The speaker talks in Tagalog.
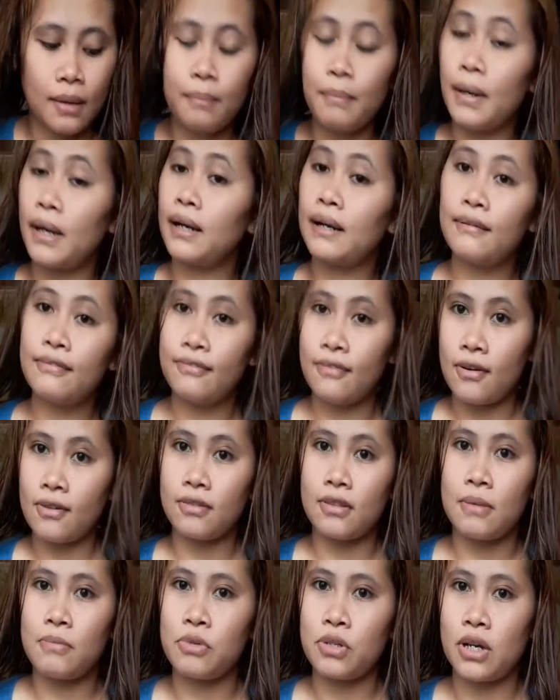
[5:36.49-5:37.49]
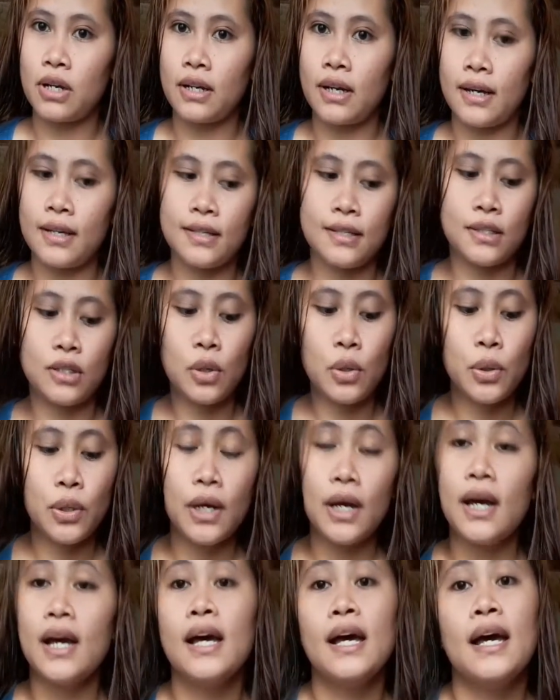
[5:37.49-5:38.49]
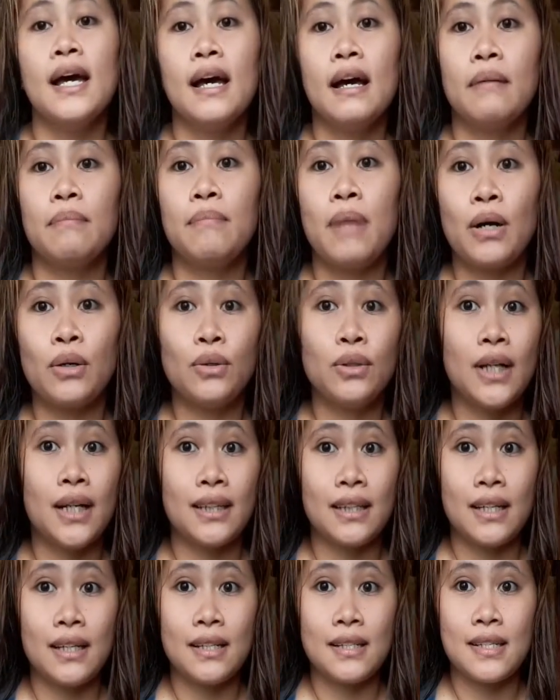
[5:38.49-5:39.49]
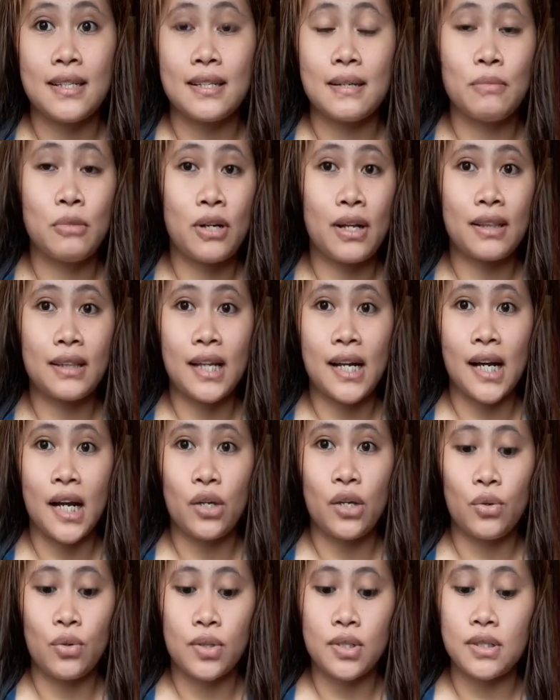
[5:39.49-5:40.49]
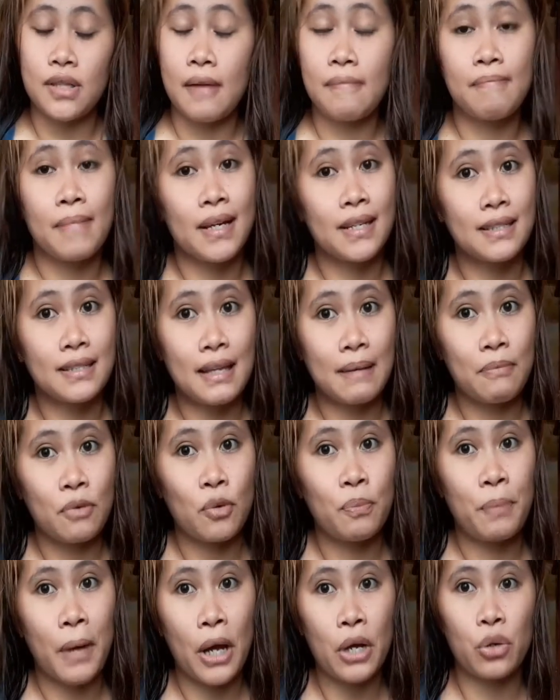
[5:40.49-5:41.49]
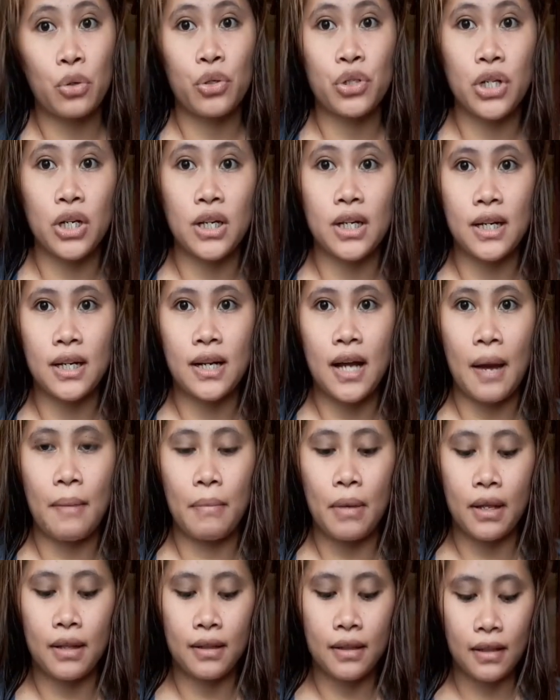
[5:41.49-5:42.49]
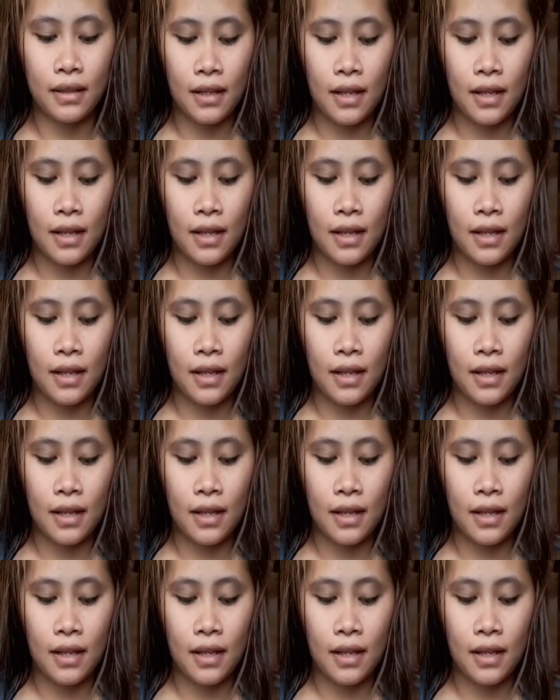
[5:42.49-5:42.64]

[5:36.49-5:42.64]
very effective siya guys. So, bago natin sisimulan talaga yung step by step kung paano ko siya ginagamit,